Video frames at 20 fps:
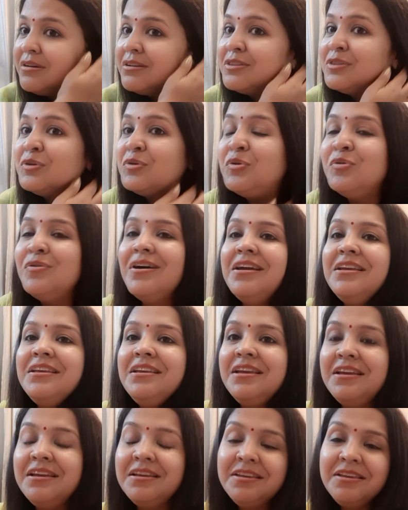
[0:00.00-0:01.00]
तो हुआ
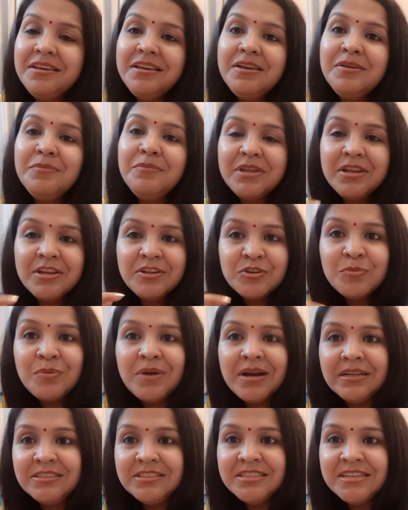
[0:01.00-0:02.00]
ये कि मेरी जो
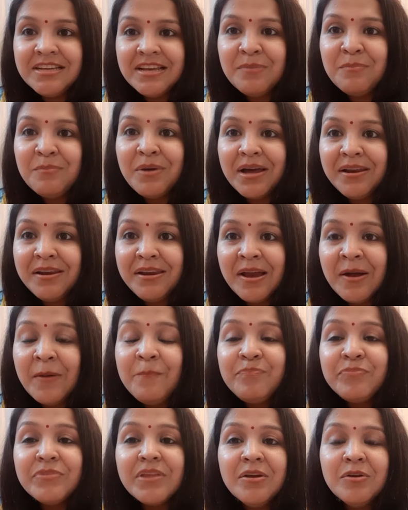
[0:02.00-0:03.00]
भांजी है मान्या
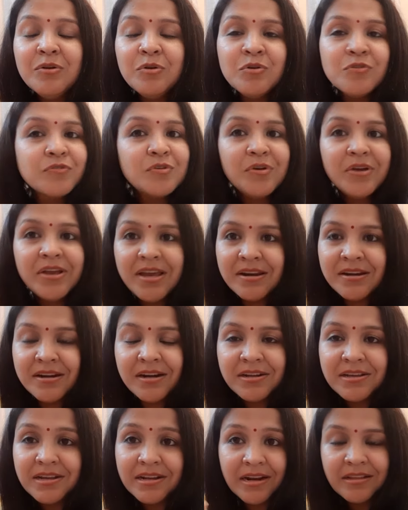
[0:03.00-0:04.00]
उसको हेयर
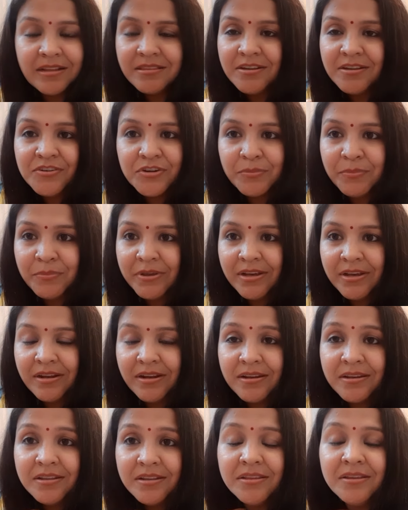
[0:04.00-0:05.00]
कट कराना था ट्रिमिंग
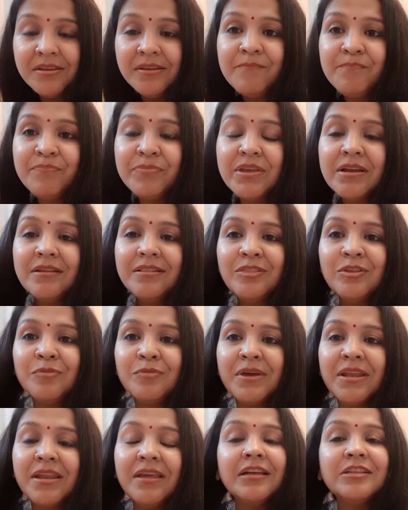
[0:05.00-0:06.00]
करानी थी तो
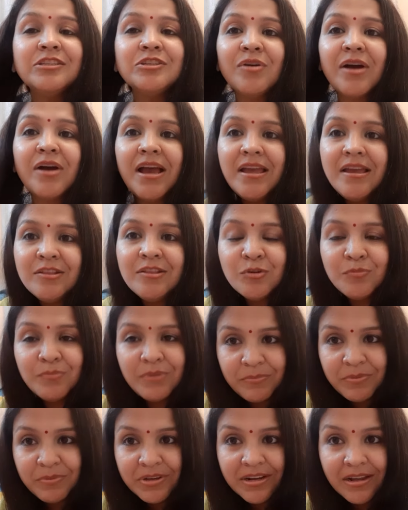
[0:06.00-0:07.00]
मैंने कहा चलो आए हैं तो
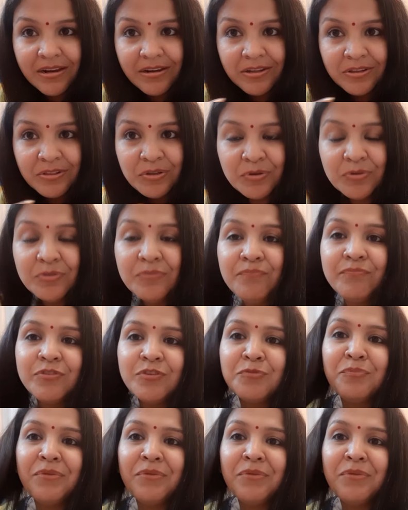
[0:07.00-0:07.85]
मैं भी करा लेती हूँ तो